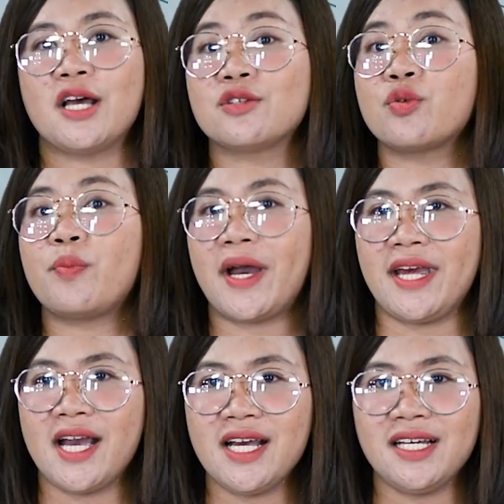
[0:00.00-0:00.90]

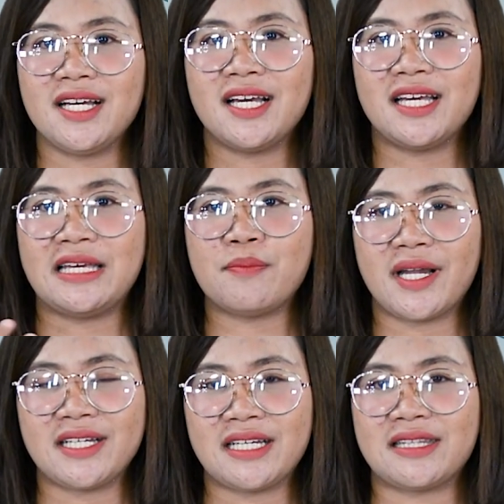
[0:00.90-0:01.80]
Supaya
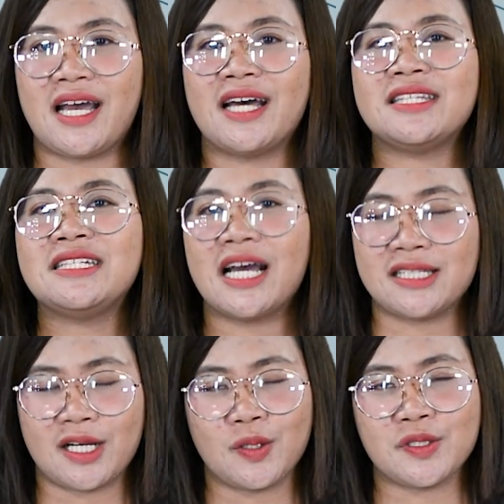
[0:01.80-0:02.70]
iman kita
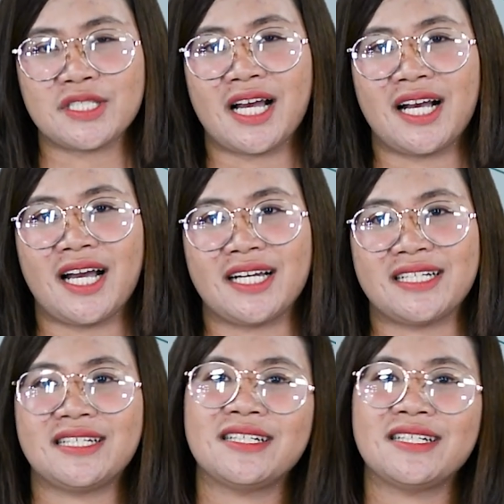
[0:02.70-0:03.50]
tidak tergoncangkan